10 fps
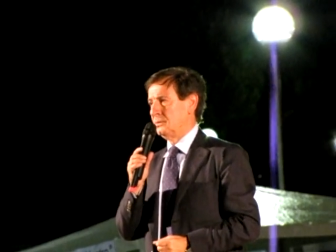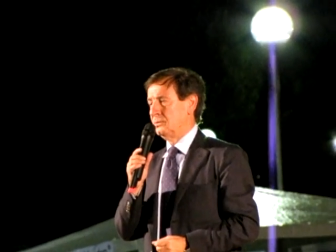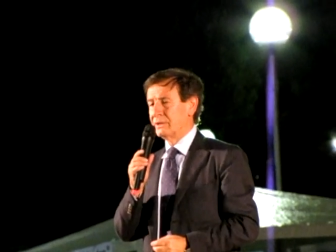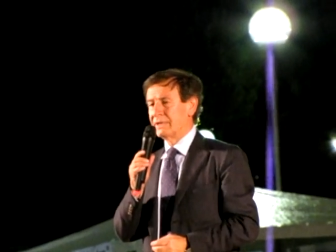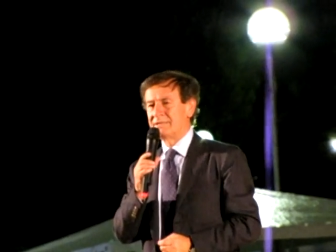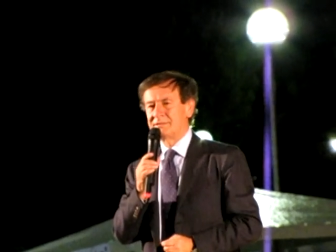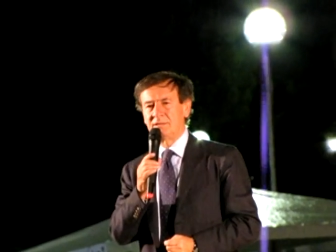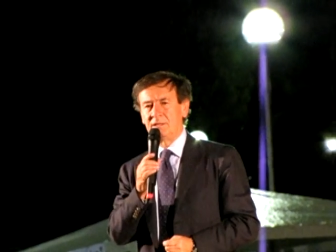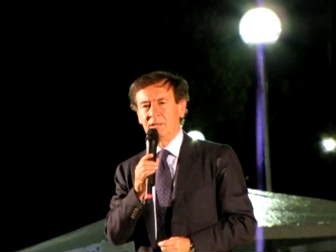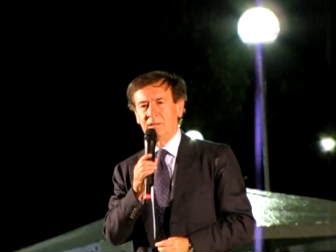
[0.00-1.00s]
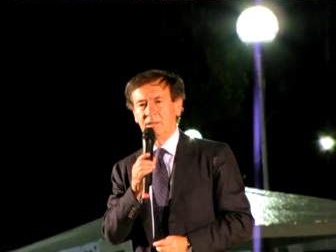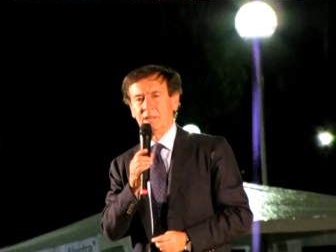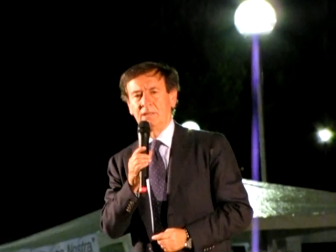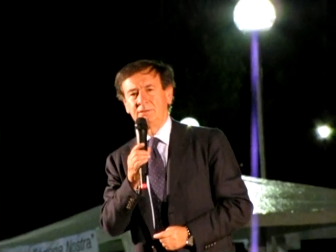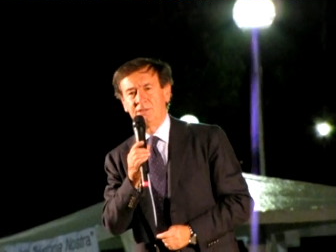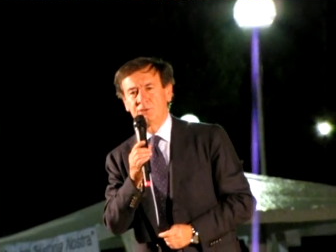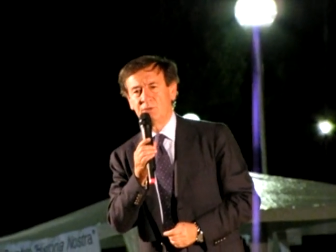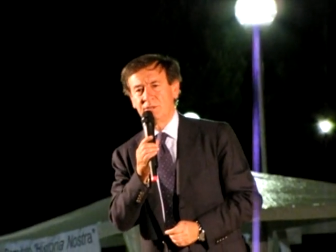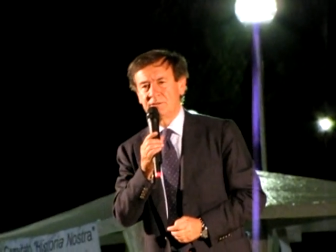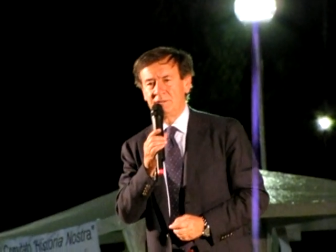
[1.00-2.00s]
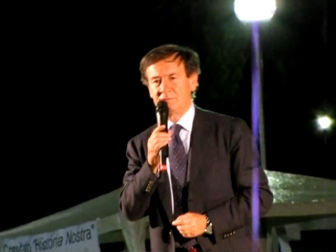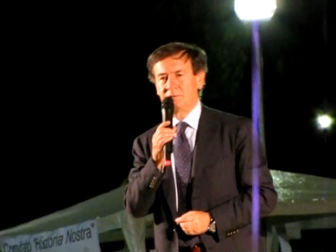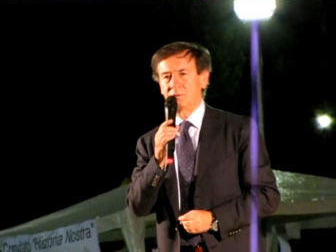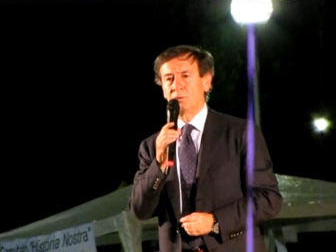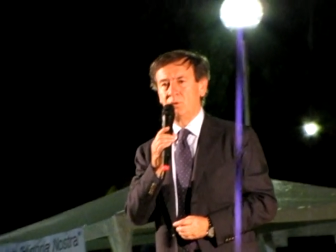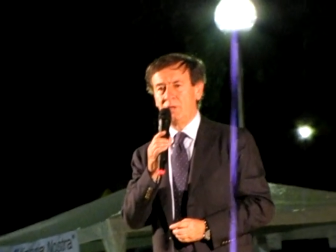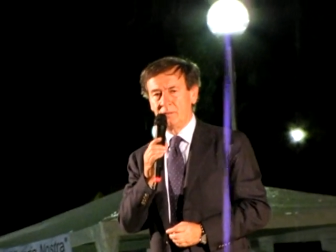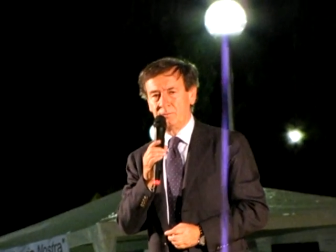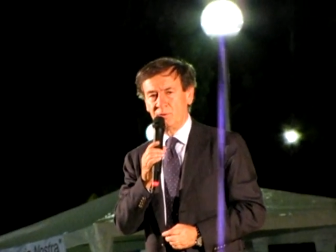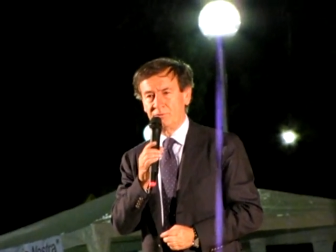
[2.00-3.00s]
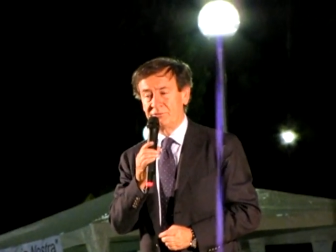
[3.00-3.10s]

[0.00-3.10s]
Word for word: un grazie al direttore artistico Guglielmo